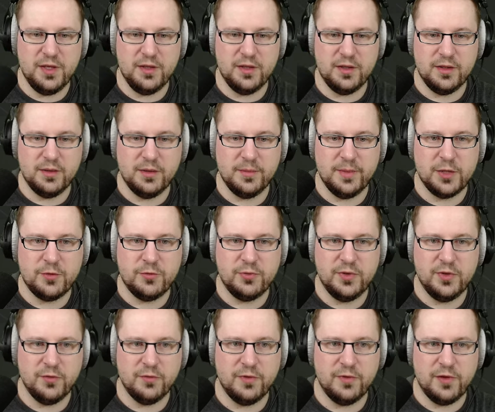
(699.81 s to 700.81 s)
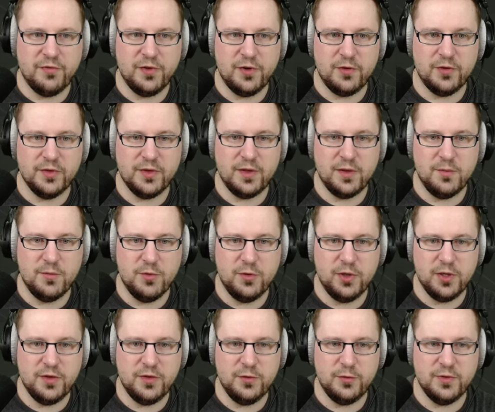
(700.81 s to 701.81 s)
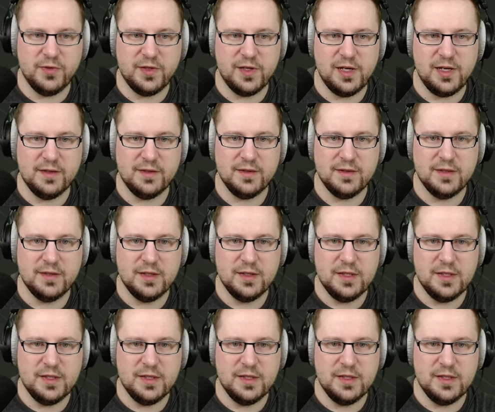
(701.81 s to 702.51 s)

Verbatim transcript: Euh, bah écoutez, on va faire entrer Mauricio Salas